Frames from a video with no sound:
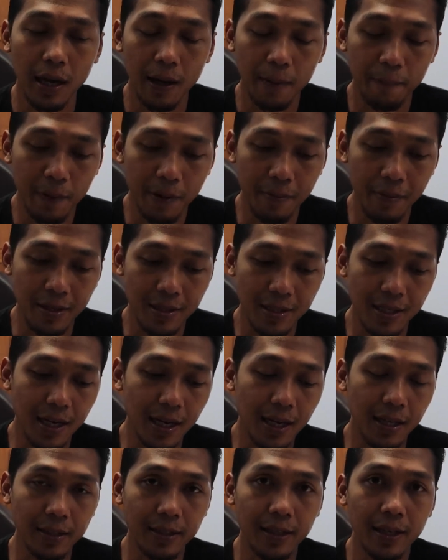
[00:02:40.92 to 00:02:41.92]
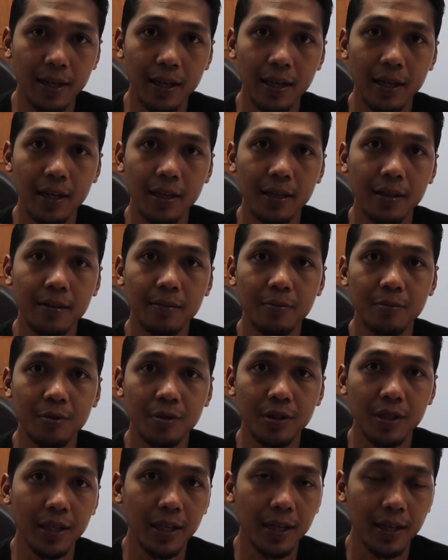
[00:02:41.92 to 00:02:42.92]
apa masalahnya,
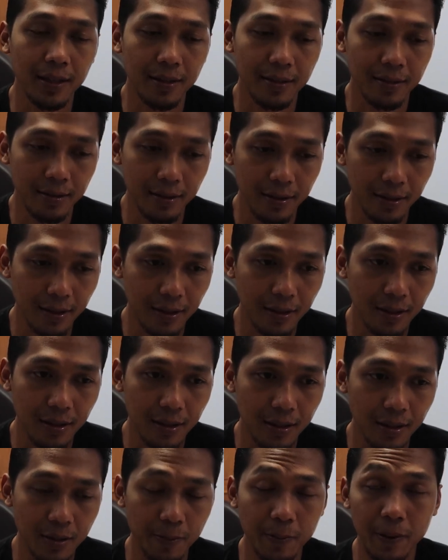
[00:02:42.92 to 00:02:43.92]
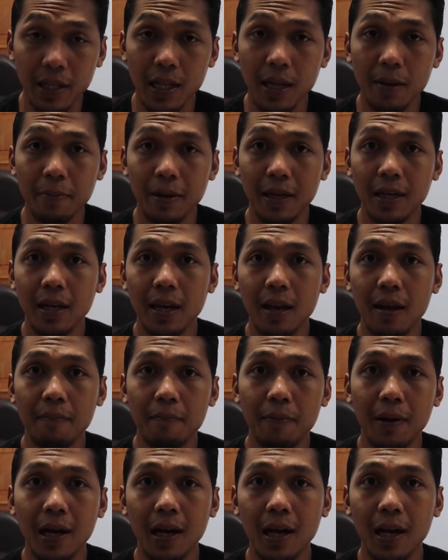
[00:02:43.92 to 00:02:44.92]
kemudian uh, seperti apa di
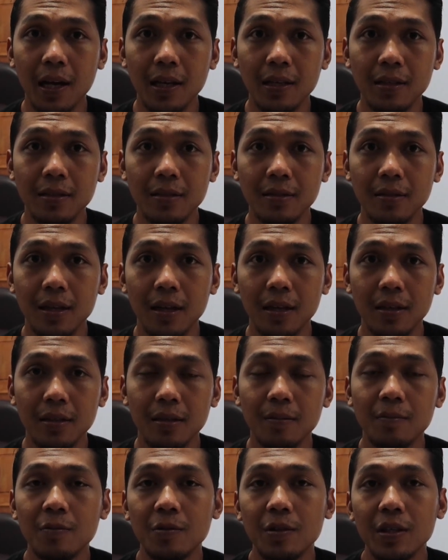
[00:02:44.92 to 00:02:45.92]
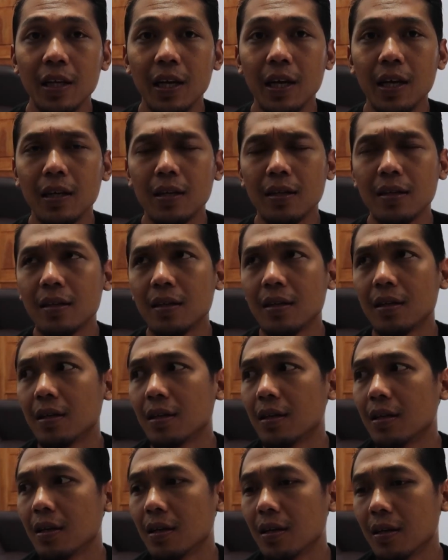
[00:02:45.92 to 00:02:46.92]
lapangan dan kemudian
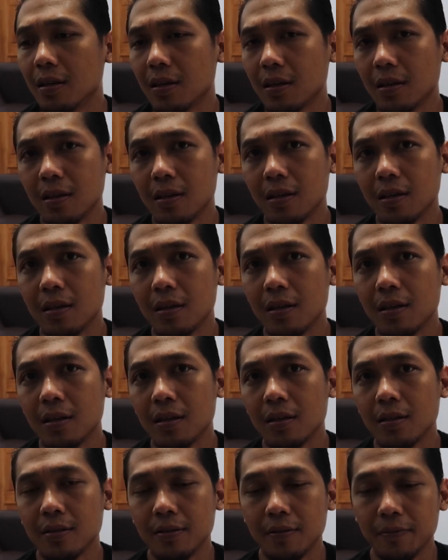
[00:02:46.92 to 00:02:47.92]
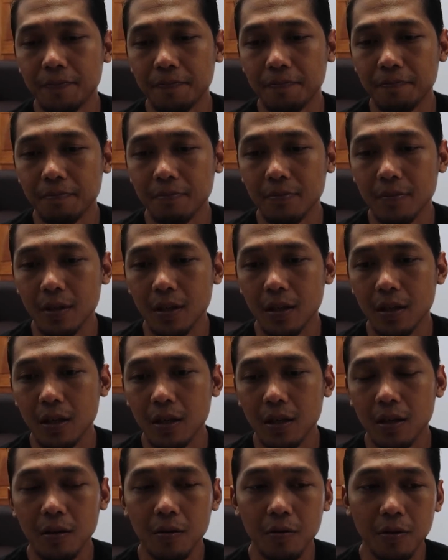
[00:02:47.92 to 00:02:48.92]
uh,
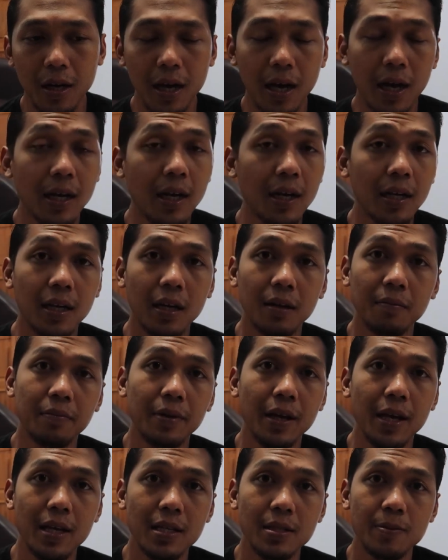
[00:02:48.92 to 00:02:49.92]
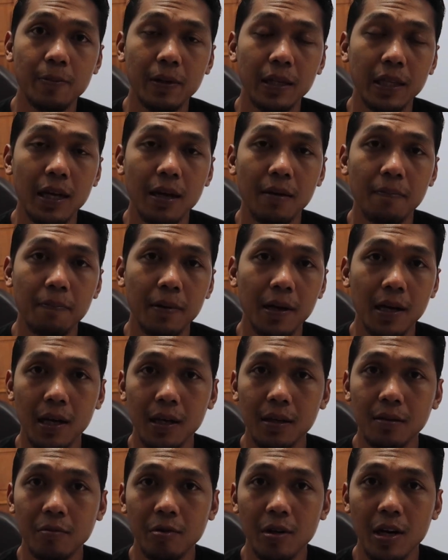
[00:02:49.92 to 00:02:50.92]
kekurangan dan kelebihannya seperti
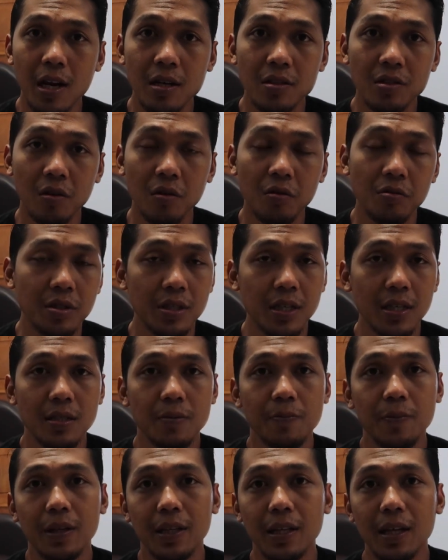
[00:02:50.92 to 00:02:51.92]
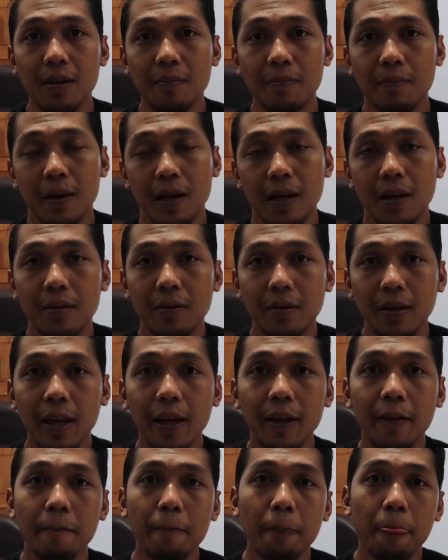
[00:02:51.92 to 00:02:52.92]
apa, kemudian solusinya seperti apa.
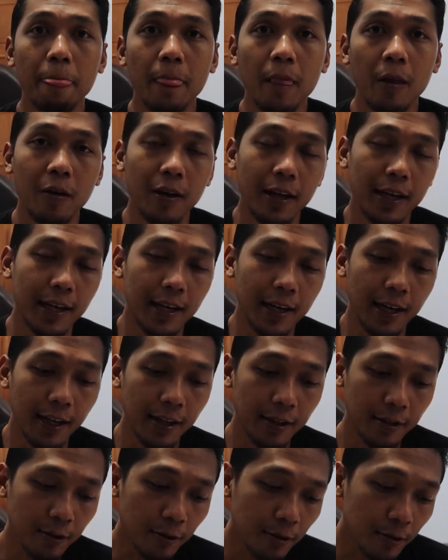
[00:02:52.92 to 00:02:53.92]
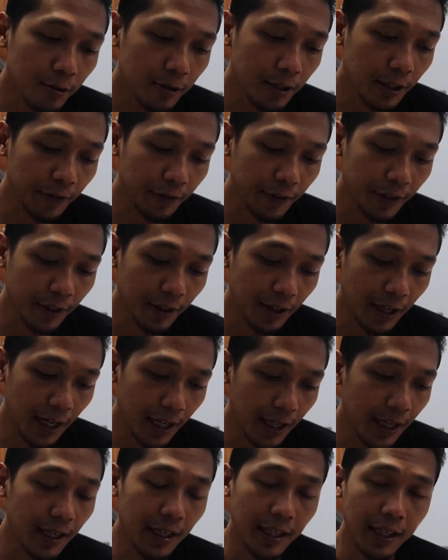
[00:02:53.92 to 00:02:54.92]
Oke. Oleh karena itu, di video
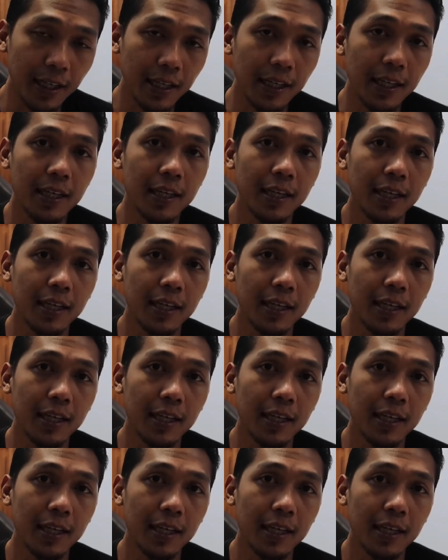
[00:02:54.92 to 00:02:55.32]
kali ini